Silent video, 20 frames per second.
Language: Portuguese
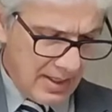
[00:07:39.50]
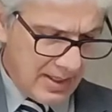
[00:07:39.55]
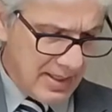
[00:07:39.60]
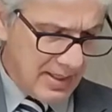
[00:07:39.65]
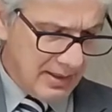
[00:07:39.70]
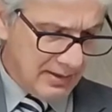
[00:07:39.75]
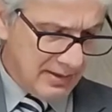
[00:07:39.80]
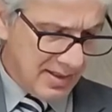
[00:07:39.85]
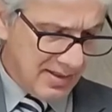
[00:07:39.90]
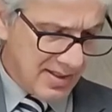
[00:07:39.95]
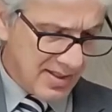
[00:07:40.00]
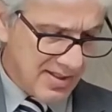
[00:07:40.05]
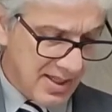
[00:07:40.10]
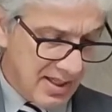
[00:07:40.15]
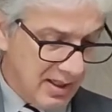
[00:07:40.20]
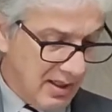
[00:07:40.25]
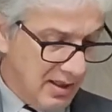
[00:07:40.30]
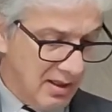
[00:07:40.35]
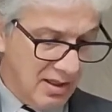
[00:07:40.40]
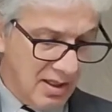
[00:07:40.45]
E ele diz
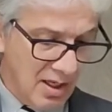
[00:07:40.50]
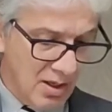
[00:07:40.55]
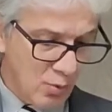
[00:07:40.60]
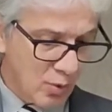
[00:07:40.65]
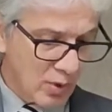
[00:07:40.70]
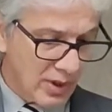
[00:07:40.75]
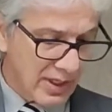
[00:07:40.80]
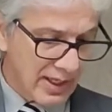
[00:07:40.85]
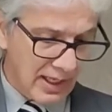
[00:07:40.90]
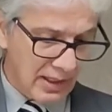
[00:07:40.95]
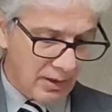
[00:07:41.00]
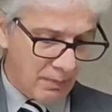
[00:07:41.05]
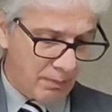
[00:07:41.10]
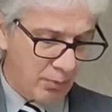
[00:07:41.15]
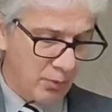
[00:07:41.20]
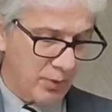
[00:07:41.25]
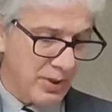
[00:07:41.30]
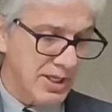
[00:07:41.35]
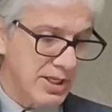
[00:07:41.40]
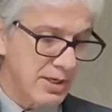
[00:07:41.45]
assim: Não quero,
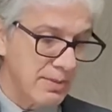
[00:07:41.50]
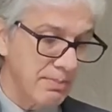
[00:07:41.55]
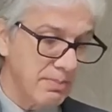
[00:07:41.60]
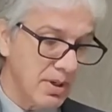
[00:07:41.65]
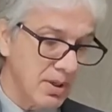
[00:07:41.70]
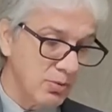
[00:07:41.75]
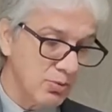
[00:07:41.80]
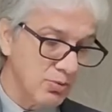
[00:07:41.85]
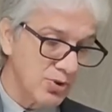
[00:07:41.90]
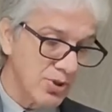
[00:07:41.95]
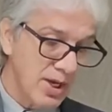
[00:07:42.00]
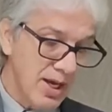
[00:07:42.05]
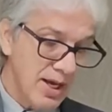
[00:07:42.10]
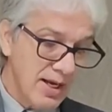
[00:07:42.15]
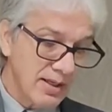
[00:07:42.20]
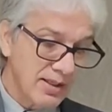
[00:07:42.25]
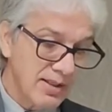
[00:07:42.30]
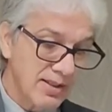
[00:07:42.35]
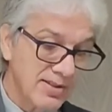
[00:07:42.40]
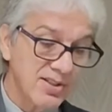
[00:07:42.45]
porém, irmãos,
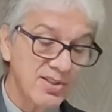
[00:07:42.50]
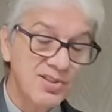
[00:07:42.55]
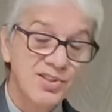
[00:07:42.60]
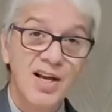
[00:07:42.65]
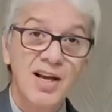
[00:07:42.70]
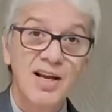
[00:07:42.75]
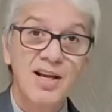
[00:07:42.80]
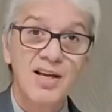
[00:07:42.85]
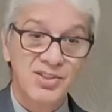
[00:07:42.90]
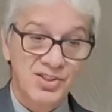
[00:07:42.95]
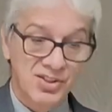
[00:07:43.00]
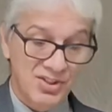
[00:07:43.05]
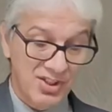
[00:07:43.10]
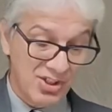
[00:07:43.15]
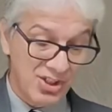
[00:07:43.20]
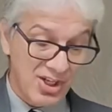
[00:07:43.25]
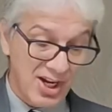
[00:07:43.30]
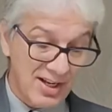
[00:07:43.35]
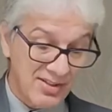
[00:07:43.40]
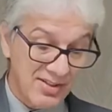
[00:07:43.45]
que
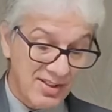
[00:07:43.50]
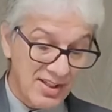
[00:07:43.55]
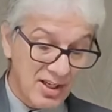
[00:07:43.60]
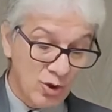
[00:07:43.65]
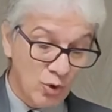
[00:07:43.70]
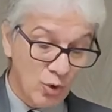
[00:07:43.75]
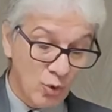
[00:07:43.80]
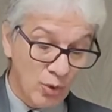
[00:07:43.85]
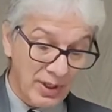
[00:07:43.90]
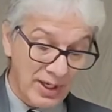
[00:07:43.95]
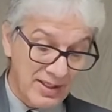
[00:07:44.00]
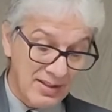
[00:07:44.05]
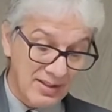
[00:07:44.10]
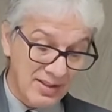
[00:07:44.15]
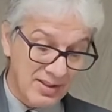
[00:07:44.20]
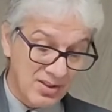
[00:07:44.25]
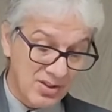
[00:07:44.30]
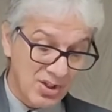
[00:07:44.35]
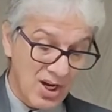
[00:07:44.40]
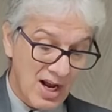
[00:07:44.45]
sejais
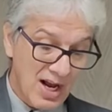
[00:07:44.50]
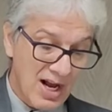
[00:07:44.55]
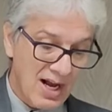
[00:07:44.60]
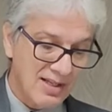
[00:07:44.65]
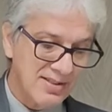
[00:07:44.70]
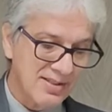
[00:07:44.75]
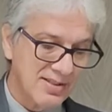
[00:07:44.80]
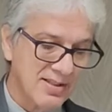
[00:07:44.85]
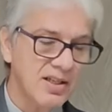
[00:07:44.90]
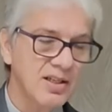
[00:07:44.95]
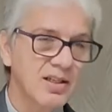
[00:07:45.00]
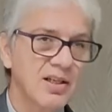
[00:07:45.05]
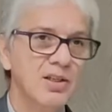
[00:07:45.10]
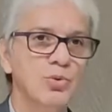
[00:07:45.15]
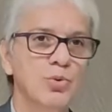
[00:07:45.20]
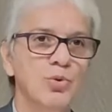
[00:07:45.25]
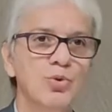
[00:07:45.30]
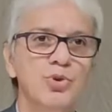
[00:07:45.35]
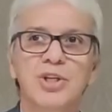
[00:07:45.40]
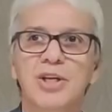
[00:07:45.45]
ignorantes acerca
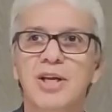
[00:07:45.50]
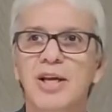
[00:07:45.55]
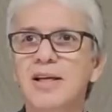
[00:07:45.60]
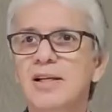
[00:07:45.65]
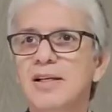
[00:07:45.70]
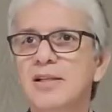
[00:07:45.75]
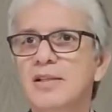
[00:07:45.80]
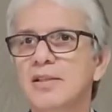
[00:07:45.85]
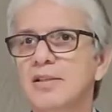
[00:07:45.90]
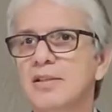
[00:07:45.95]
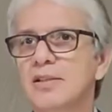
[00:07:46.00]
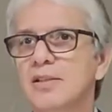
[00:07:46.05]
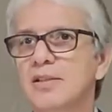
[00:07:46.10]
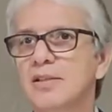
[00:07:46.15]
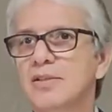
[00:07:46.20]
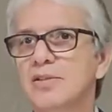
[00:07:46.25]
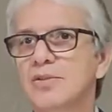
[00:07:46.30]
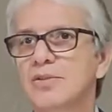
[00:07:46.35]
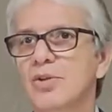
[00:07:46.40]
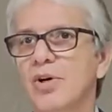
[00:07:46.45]
dos que
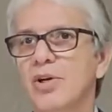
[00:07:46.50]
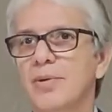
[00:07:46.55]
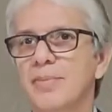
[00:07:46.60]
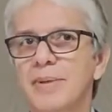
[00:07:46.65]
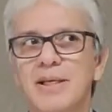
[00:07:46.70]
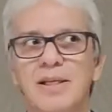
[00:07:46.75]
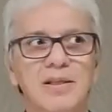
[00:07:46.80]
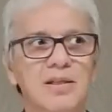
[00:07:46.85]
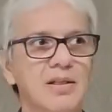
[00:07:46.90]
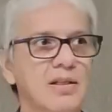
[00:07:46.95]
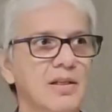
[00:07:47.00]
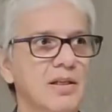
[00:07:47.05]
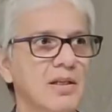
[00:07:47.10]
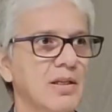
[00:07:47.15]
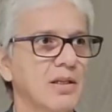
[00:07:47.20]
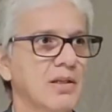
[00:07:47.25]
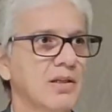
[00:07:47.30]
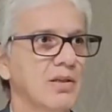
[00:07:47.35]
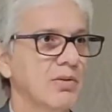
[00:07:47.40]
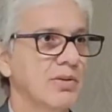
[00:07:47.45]
dormem
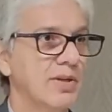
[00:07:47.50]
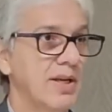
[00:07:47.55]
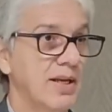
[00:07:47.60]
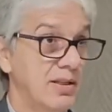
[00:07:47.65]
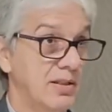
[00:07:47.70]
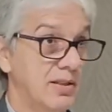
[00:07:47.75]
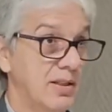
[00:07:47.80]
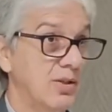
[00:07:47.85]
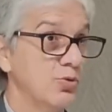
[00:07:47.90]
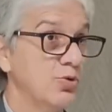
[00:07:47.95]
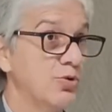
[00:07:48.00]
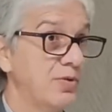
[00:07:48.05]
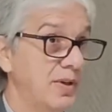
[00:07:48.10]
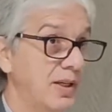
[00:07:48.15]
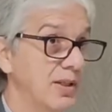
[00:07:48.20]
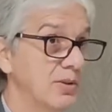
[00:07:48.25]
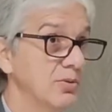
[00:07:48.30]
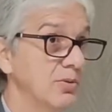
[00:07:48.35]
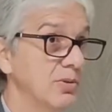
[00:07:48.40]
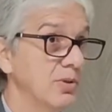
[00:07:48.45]
Ok, ele está nos
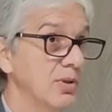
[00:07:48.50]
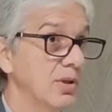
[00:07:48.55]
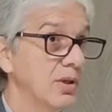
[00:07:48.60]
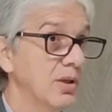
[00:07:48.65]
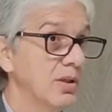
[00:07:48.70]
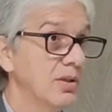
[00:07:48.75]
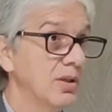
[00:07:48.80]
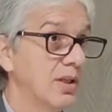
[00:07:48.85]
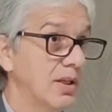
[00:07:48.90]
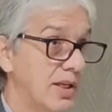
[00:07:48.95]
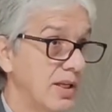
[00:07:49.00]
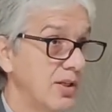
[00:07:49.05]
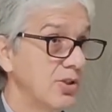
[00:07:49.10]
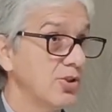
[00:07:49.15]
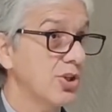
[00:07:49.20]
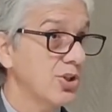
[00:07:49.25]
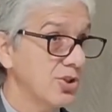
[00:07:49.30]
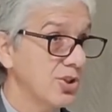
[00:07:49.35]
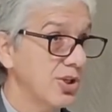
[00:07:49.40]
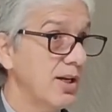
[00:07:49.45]
falando
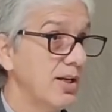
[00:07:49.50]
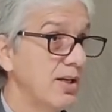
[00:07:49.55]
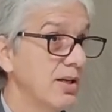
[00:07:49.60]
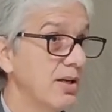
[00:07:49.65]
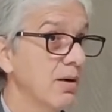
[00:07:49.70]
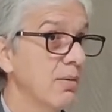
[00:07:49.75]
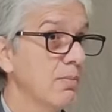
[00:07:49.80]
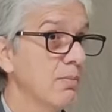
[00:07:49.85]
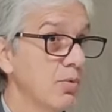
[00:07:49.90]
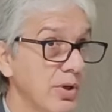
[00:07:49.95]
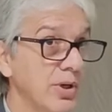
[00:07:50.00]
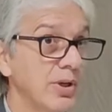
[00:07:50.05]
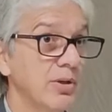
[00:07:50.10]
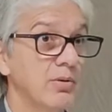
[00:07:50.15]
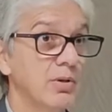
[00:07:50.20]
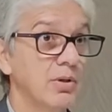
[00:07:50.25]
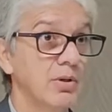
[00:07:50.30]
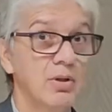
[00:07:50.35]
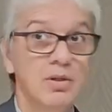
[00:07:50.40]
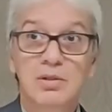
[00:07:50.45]
daqueles que já morreram.
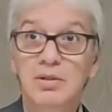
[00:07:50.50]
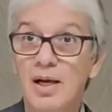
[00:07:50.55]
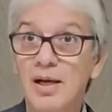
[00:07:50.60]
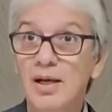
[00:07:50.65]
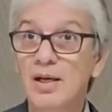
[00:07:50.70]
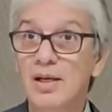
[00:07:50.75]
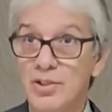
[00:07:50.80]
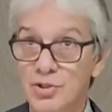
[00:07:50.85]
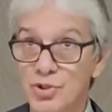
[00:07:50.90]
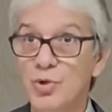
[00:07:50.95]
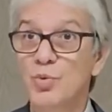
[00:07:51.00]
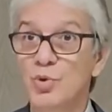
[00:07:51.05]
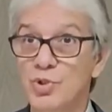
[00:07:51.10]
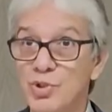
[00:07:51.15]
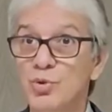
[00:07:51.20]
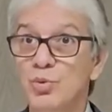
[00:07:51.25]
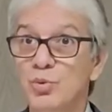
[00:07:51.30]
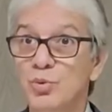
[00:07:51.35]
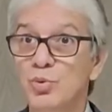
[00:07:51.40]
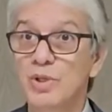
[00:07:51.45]
Tá? Esse é o
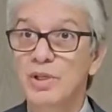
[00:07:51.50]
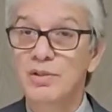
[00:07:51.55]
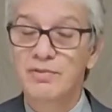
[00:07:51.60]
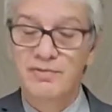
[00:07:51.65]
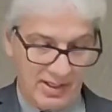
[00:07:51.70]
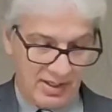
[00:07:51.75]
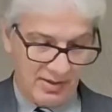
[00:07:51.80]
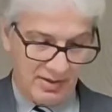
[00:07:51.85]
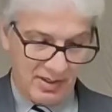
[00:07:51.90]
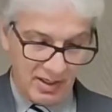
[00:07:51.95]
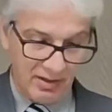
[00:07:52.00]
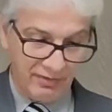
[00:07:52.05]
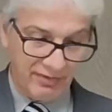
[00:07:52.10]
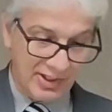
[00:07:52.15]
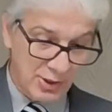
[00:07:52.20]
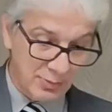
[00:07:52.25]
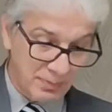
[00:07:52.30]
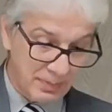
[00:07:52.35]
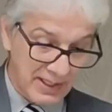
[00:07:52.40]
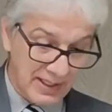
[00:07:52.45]
assunto que ele vai, ele
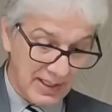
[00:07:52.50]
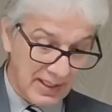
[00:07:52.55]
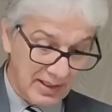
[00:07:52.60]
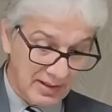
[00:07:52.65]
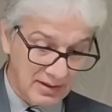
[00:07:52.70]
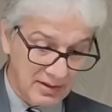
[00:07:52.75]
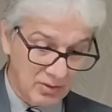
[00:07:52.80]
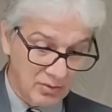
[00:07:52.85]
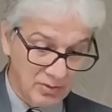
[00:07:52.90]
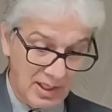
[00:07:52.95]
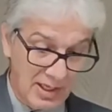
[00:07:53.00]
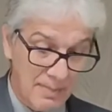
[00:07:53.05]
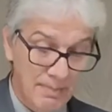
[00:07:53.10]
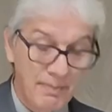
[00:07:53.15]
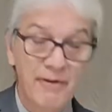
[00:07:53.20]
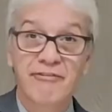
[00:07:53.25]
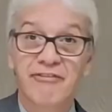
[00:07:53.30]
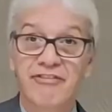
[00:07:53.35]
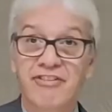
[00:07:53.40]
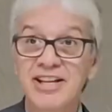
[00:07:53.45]
vai explicar, então, dali
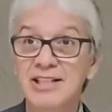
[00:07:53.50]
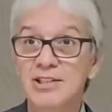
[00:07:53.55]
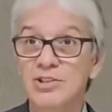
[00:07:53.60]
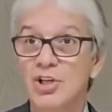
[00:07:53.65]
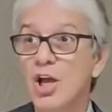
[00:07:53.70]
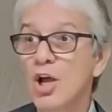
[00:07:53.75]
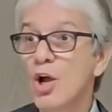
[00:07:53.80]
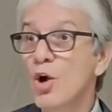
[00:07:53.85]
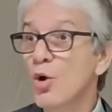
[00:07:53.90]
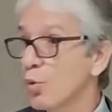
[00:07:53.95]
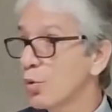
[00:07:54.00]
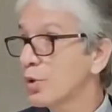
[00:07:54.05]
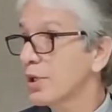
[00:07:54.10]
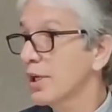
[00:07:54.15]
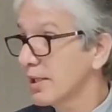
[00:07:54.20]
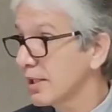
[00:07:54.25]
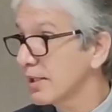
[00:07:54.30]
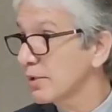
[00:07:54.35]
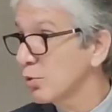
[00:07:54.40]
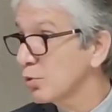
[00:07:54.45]
para frente, o que
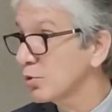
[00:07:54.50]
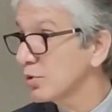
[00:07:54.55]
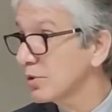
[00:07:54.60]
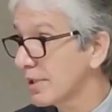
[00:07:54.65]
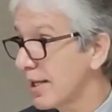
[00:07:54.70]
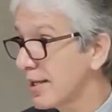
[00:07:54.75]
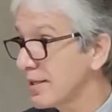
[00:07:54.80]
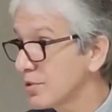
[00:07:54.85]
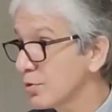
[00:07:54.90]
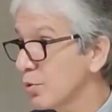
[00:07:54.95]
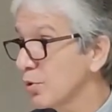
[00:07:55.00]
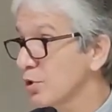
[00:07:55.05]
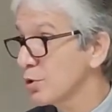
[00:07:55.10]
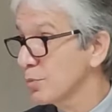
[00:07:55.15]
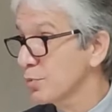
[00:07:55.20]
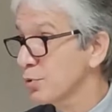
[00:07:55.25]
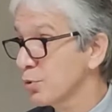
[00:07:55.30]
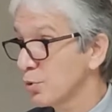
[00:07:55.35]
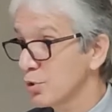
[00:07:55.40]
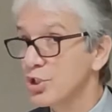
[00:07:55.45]
acontece com as
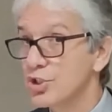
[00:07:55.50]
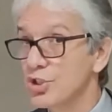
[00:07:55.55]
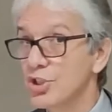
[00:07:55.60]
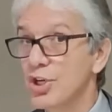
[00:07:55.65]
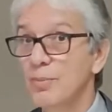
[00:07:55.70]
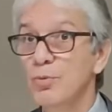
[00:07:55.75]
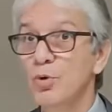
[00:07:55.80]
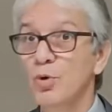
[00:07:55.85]
pessoas que já